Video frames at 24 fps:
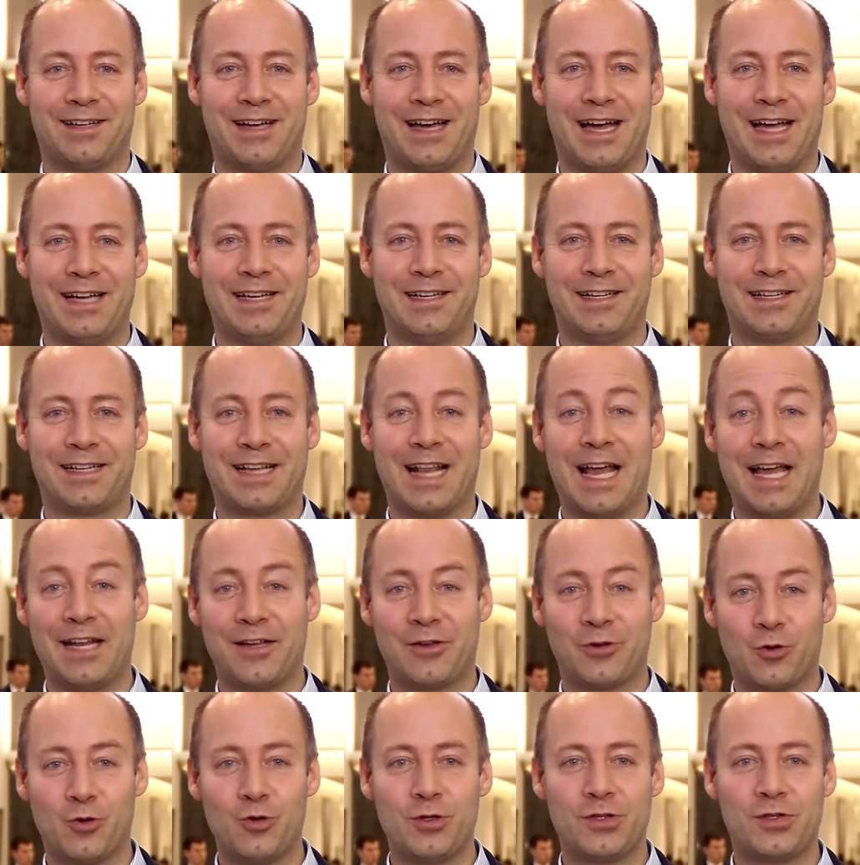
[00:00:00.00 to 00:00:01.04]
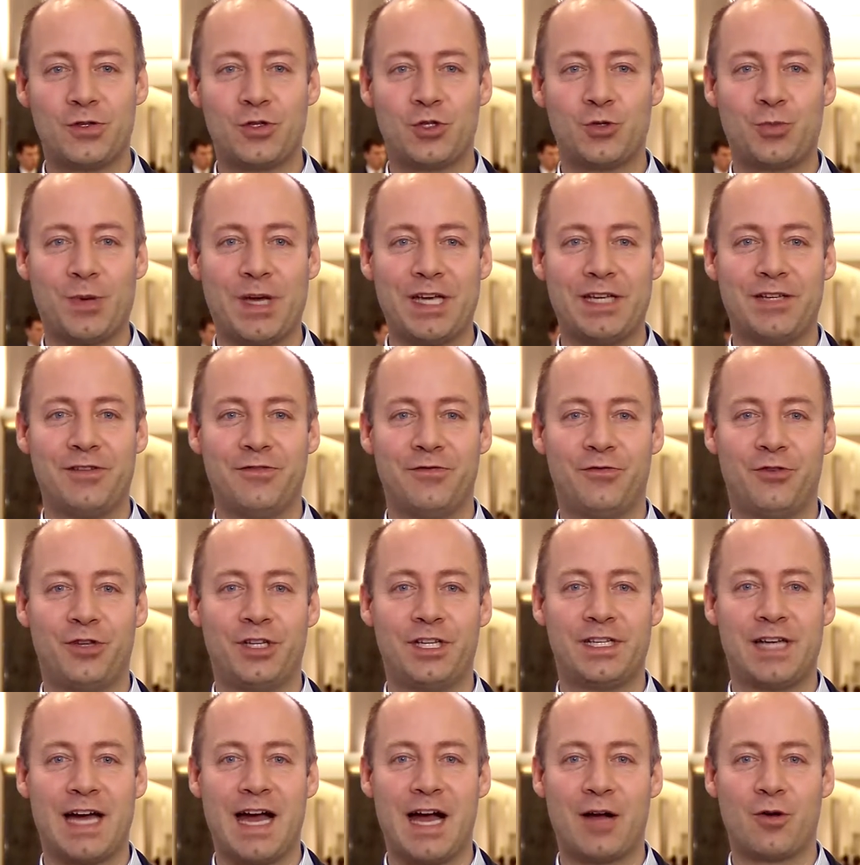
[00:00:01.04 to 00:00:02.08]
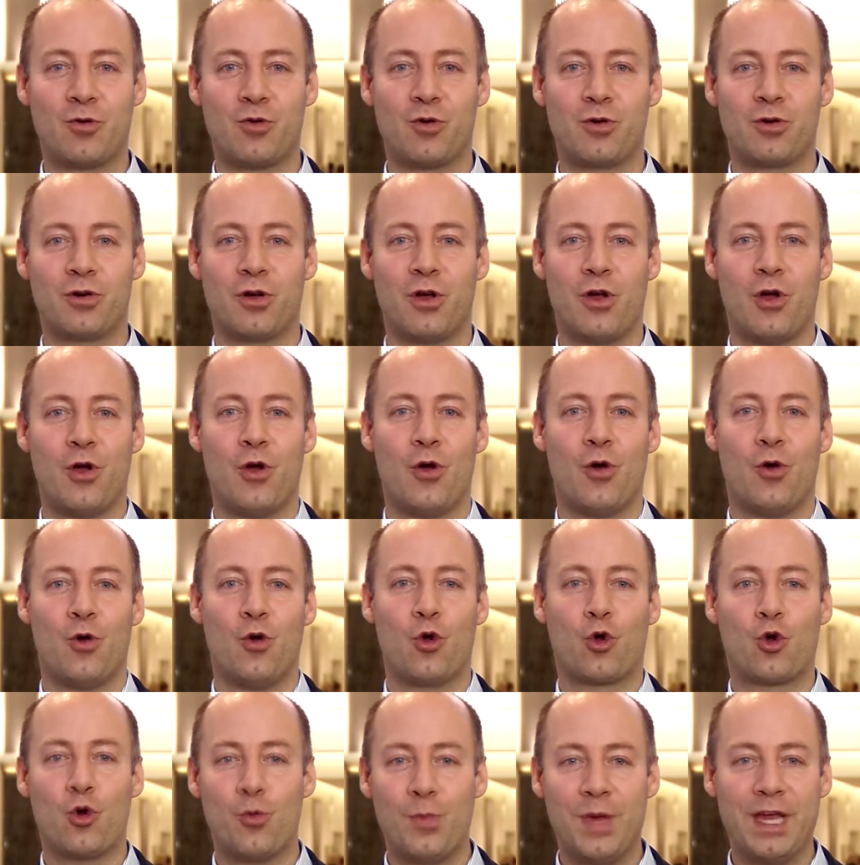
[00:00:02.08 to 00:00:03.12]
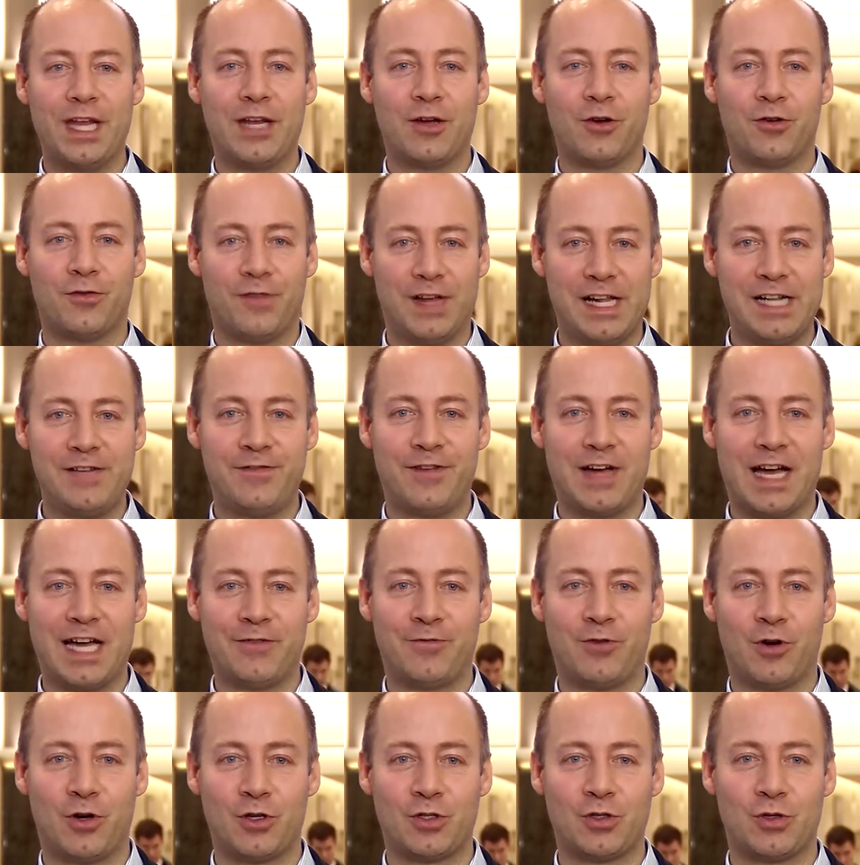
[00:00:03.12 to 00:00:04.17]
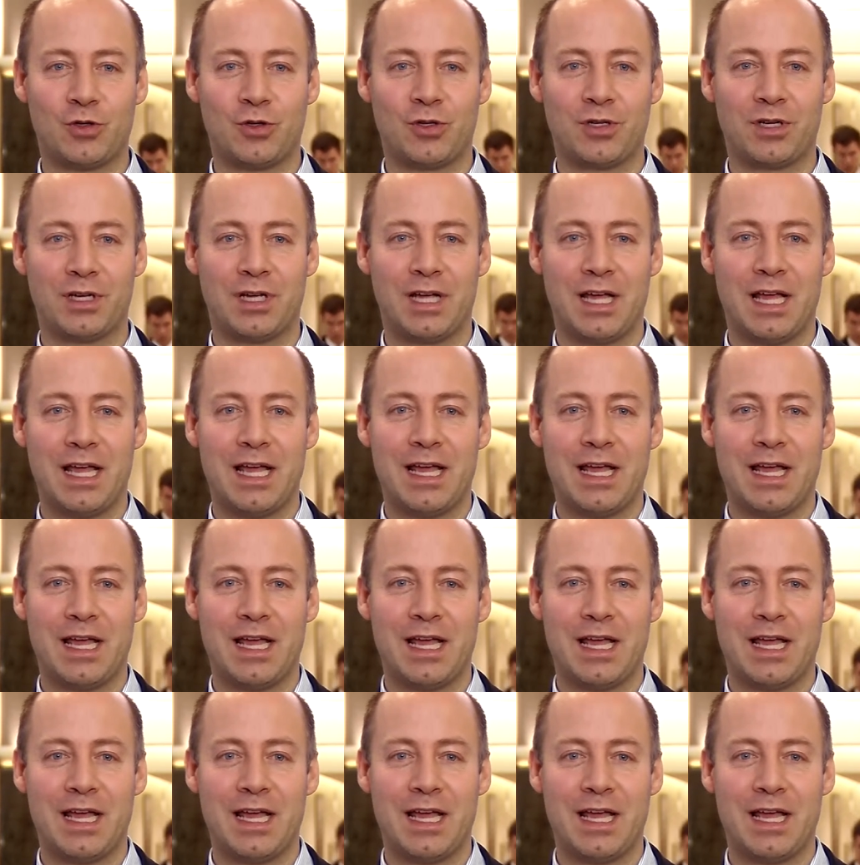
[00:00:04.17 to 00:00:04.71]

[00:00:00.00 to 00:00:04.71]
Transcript: einen kleinen Gruß zu sprechen für die Tagung Ökumene und Weltverantwortung